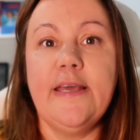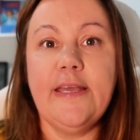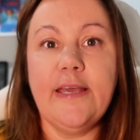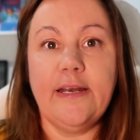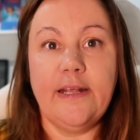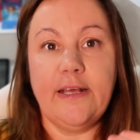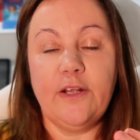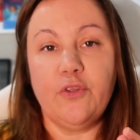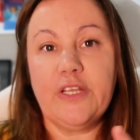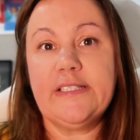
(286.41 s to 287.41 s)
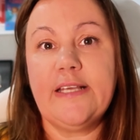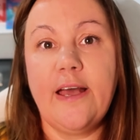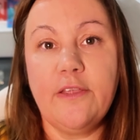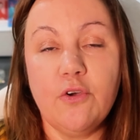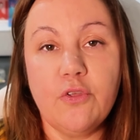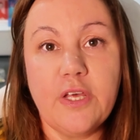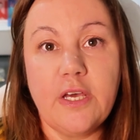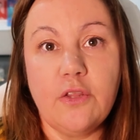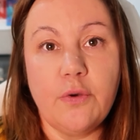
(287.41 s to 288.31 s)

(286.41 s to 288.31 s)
y en enero de este año, de